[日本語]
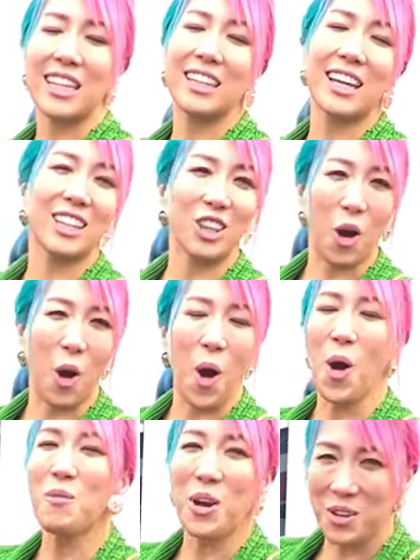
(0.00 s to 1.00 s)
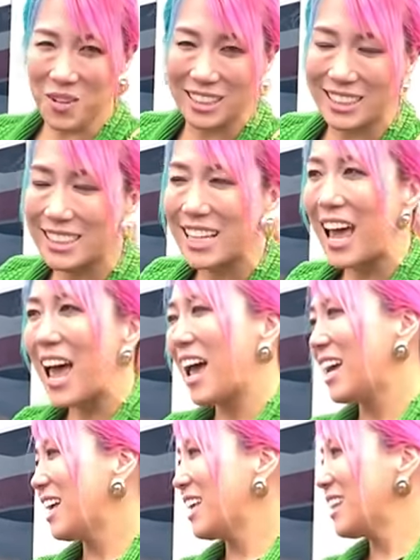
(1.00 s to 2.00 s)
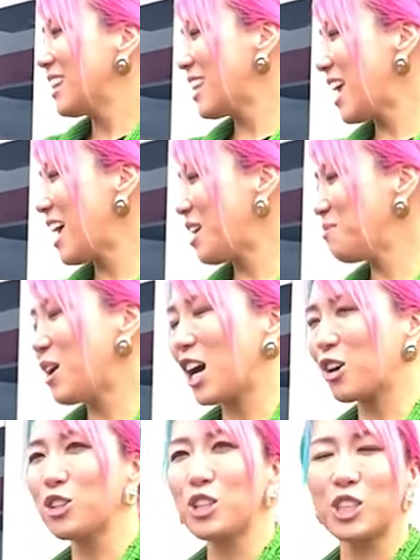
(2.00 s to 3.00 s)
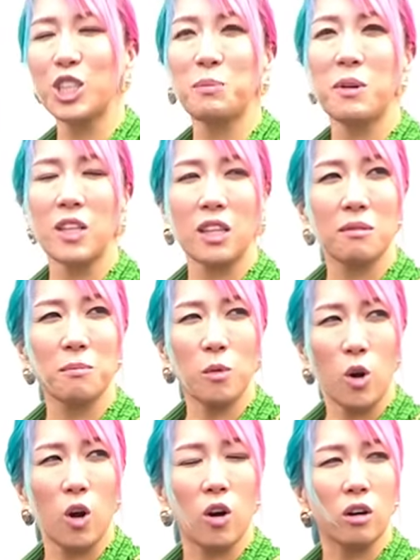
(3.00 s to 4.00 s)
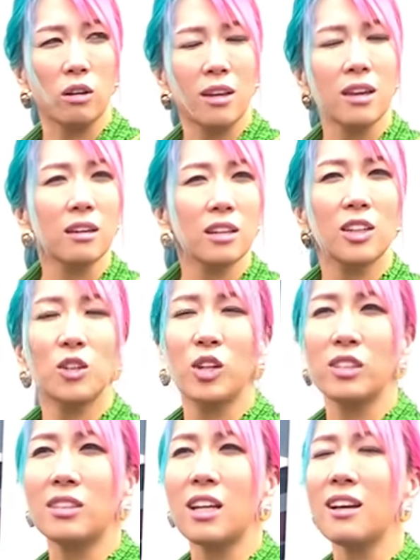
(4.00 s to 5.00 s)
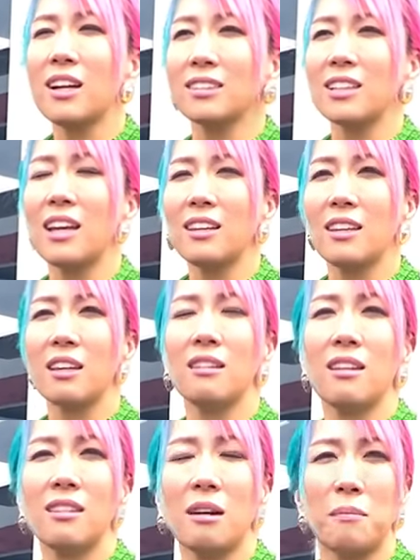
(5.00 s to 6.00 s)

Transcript: きたいと思いますでまあこの車もえこれさなんか最近出た、